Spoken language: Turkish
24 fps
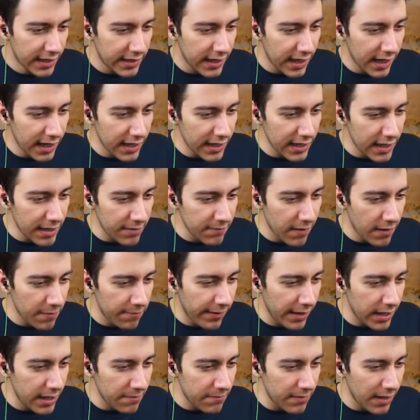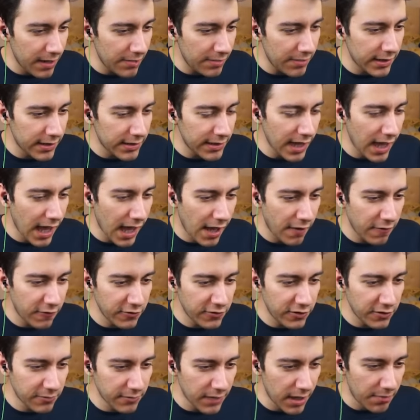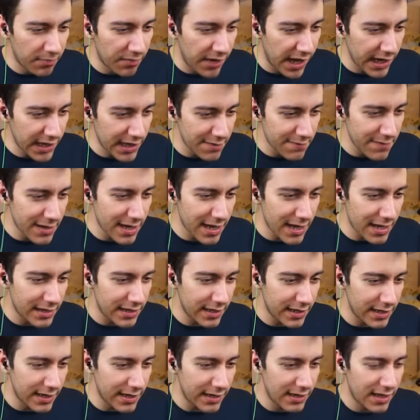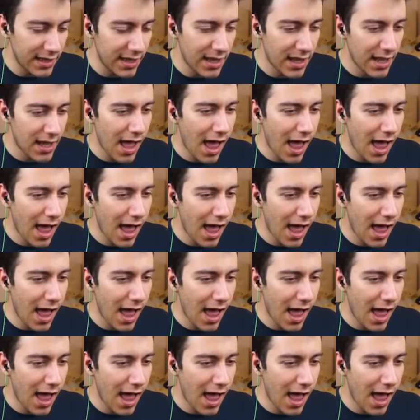Gelin ve benimle birlikte havuzumda partime katılın.